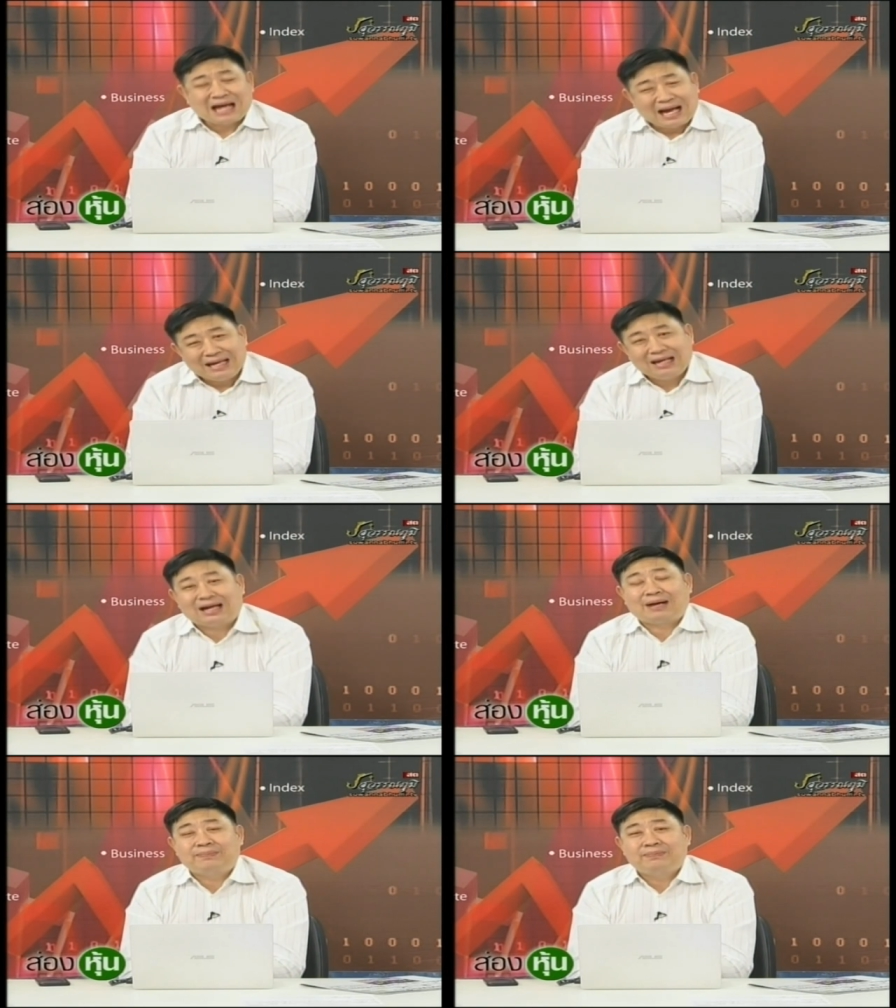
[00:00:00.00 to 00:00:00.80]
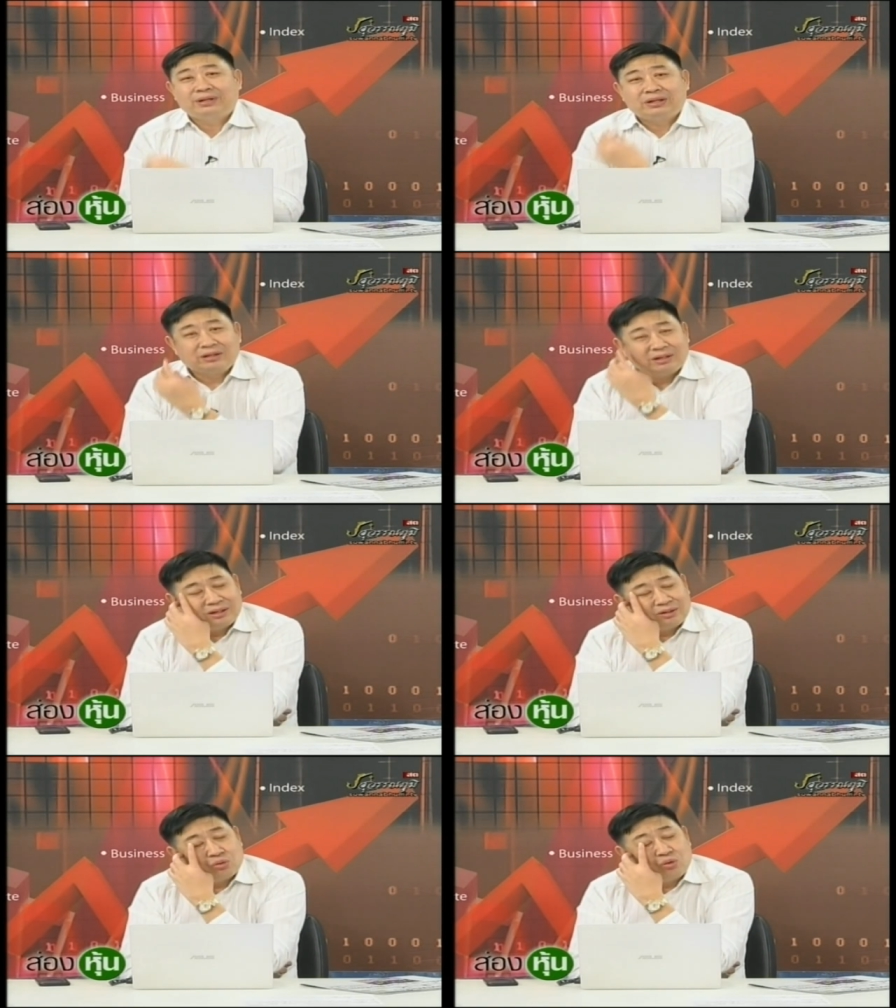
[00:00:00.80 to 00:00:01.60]
ใช่เหรอครับ
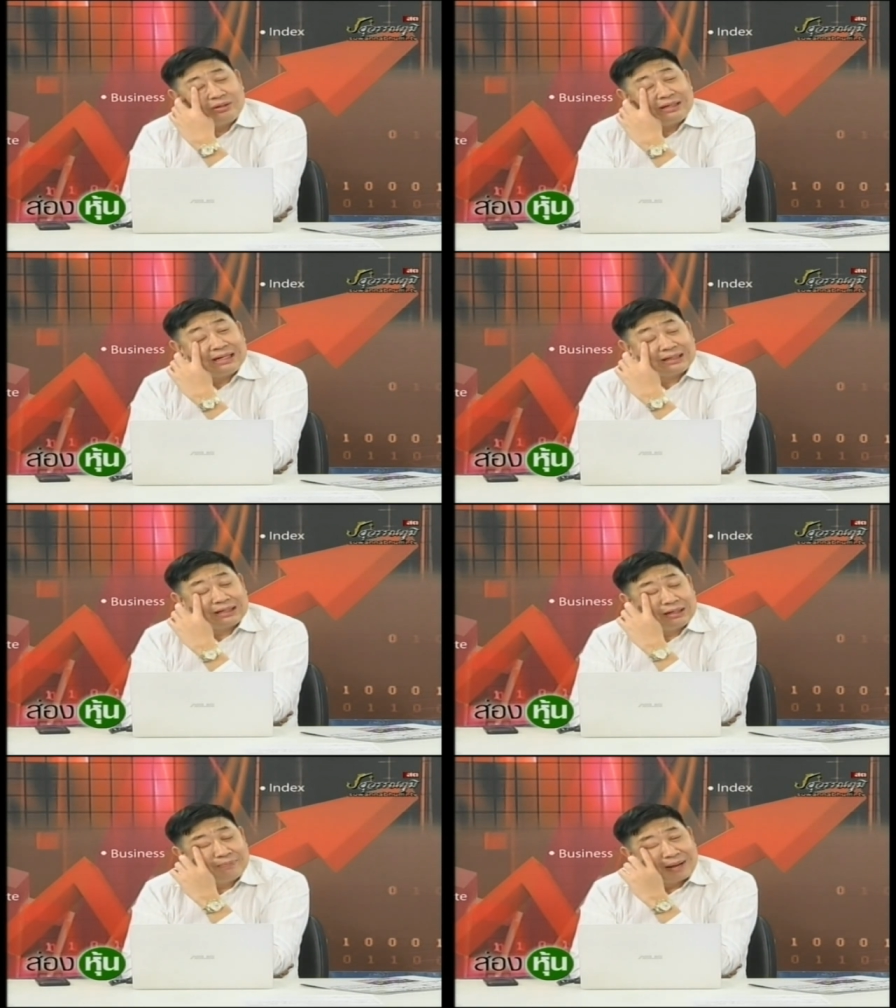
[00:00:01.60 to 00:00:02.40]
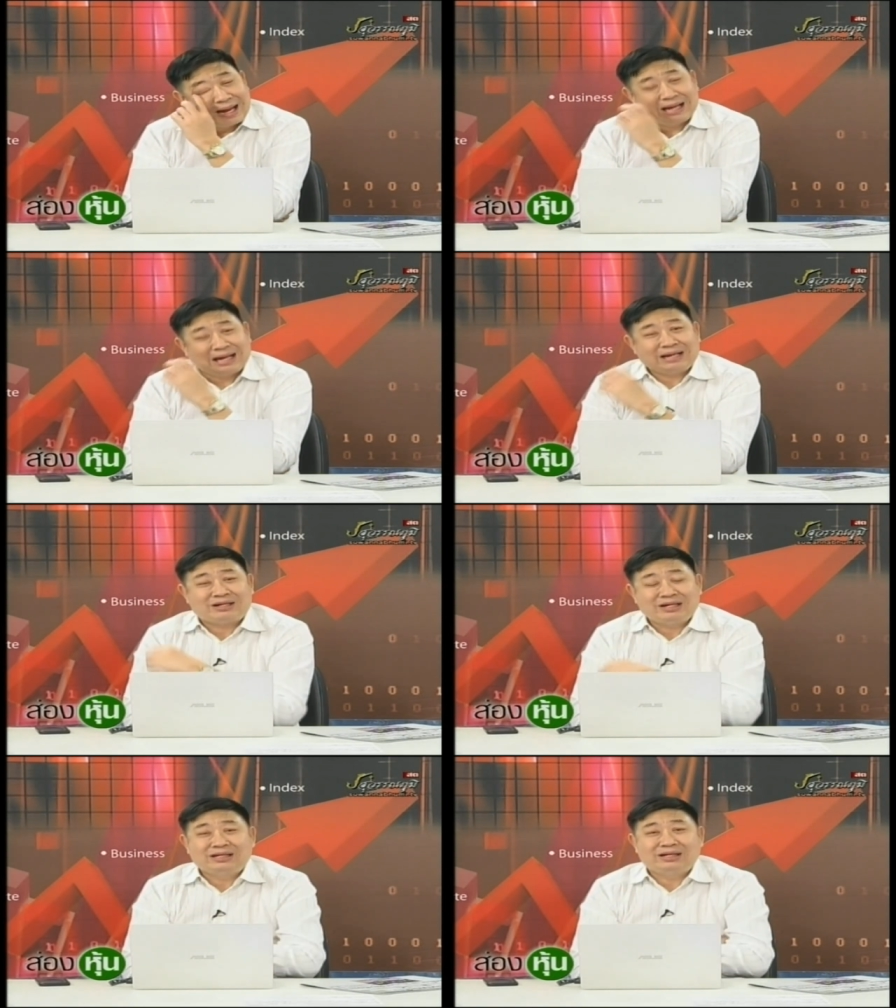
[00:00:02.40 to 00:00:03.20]
คุณนึกถึงแบงค์
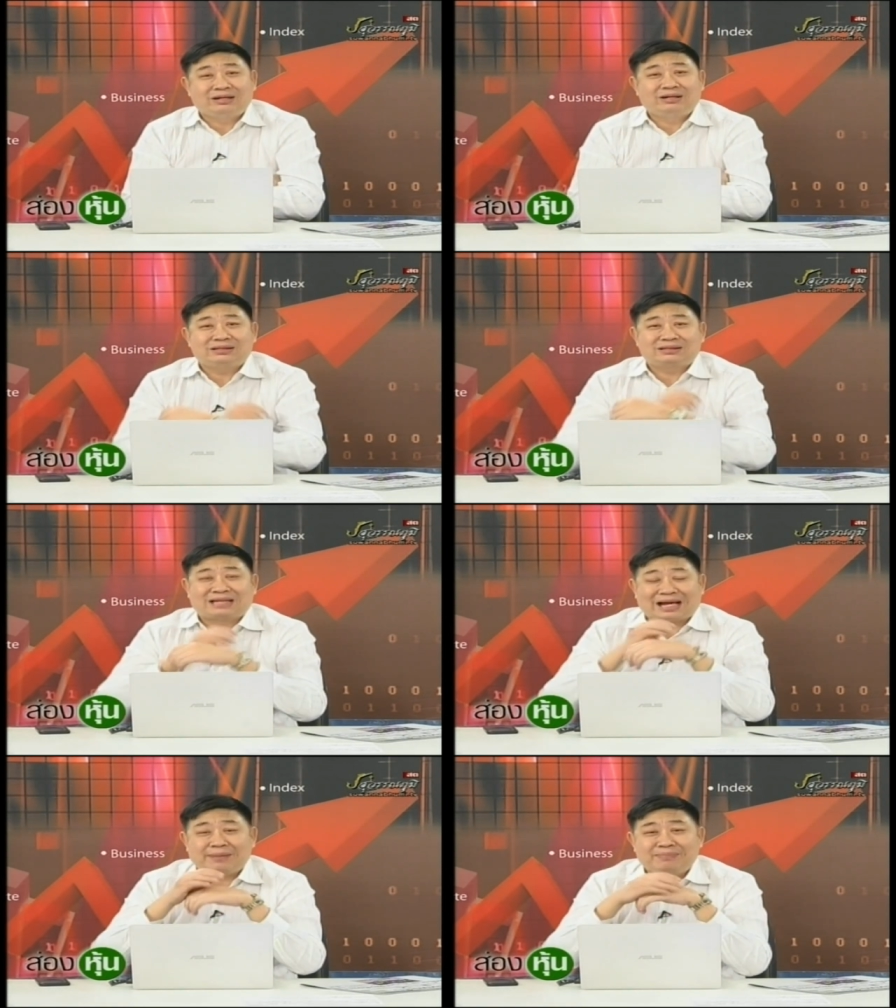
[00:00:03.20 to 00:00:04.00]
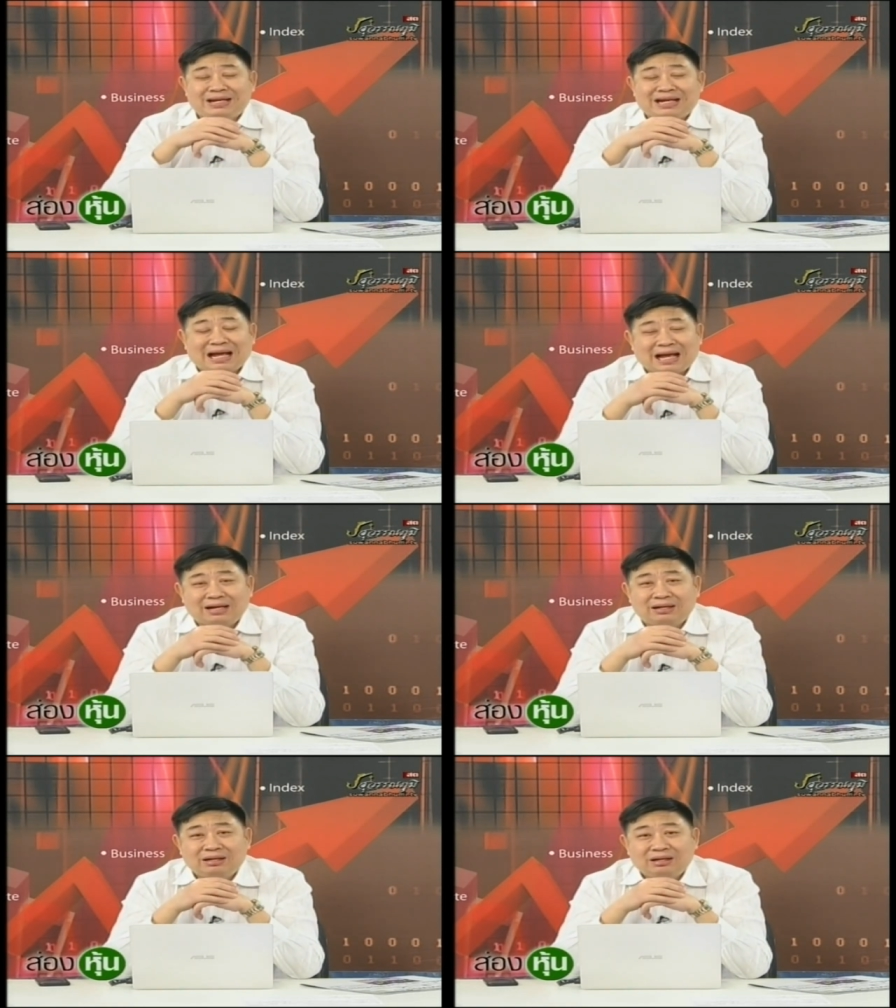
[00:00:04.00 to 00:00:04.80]
นึกถึงสายการบินนะฮะ
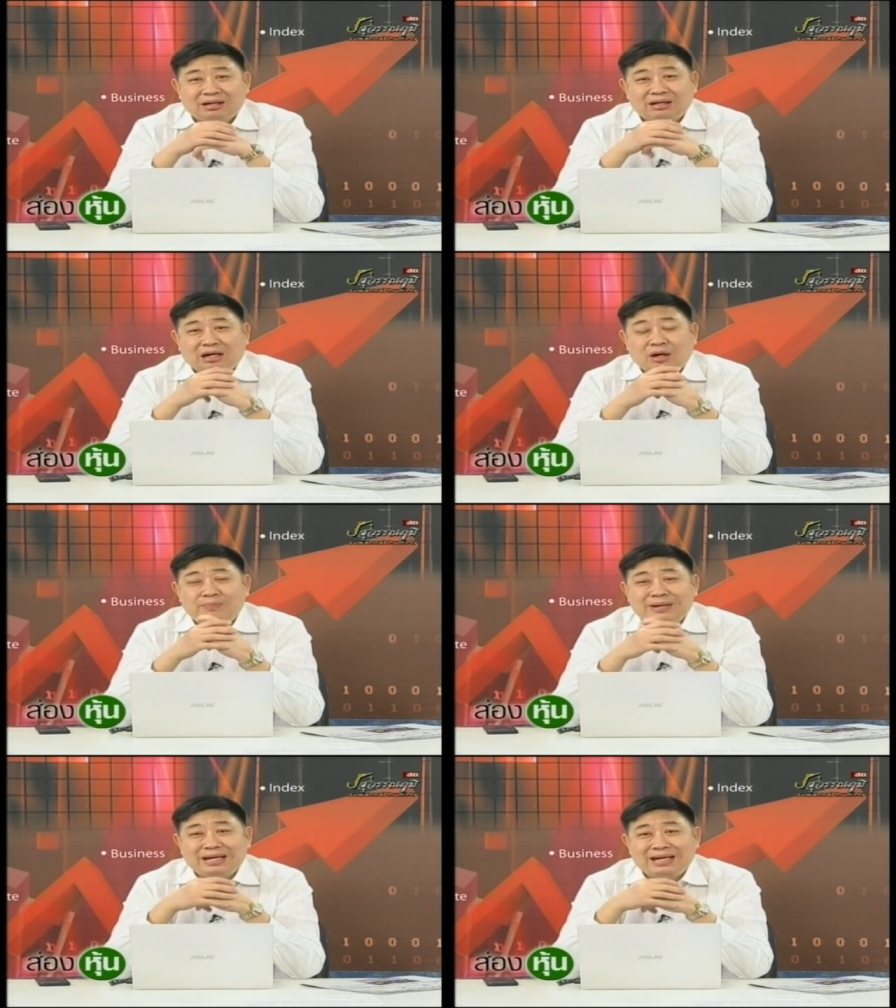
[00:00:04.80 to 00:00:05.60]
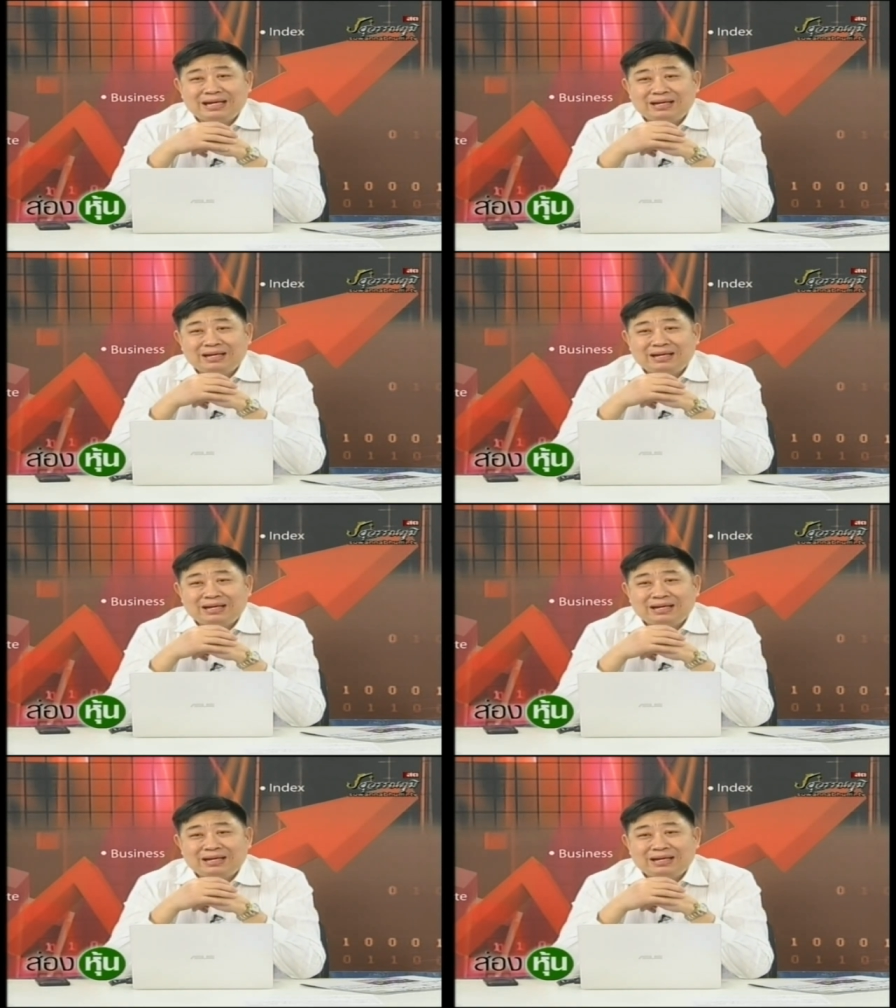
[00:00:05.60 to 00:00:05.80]
เขามี